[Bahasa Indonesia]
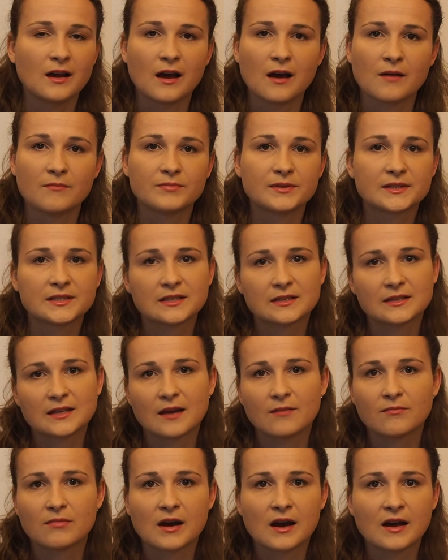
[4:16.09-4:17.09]
hampir
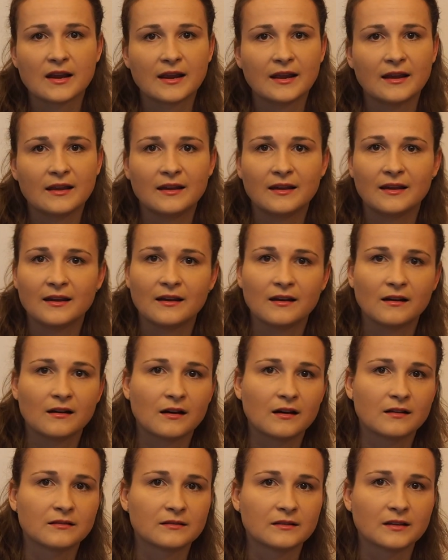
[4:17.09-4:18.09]
setiap hari
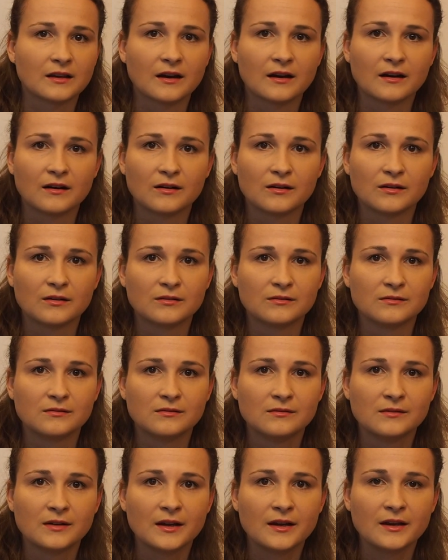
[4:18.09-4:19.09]
atau
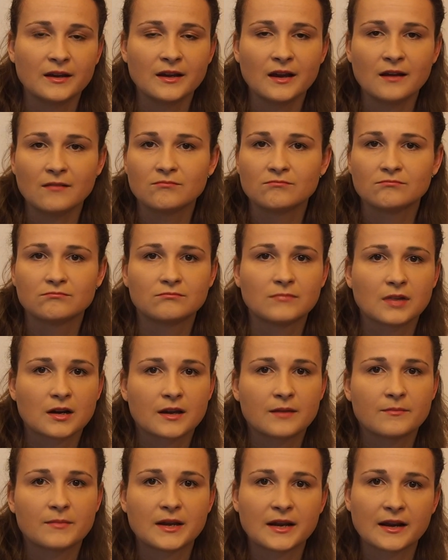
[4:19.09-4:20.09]
ya
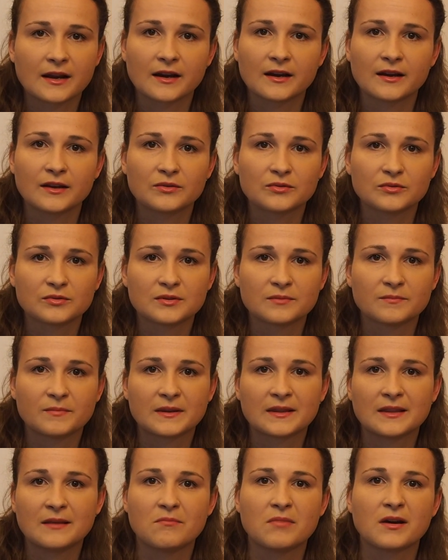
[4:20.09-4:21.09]
bagi mereka itu
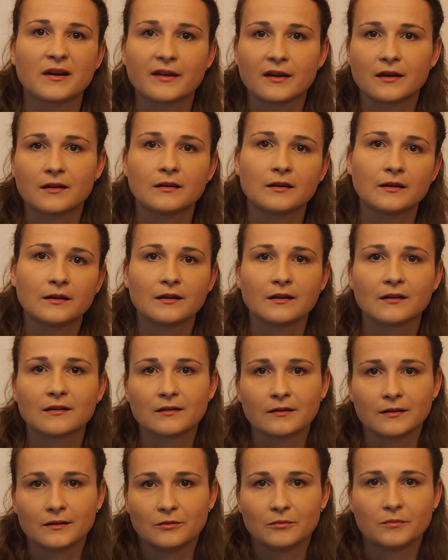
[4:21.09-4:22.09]
seperti bagian dari
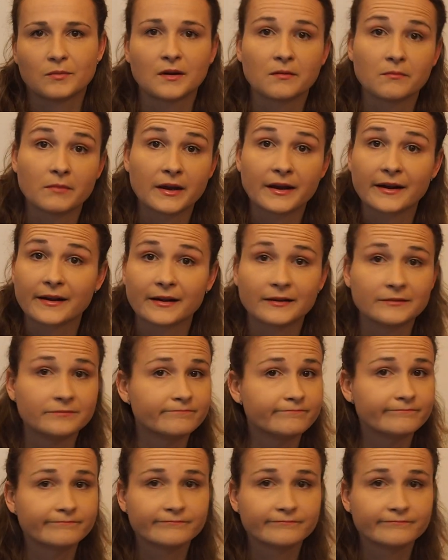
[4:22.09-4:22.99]
kehidupan mereka.